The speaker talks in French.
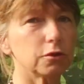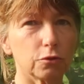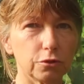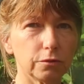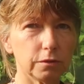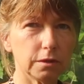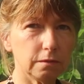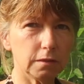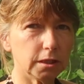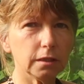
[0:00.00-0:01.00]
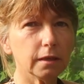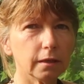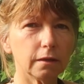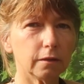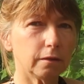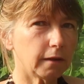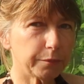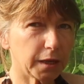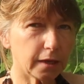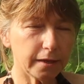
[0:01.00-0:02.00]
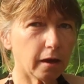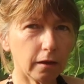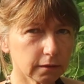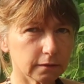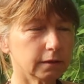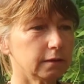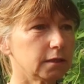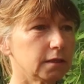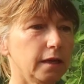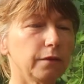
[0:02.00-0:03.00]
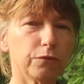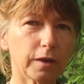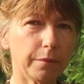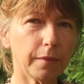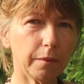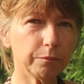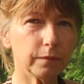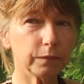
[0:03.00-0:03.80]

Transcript: ce que je dis euh, à mes clients, c'est vraiment,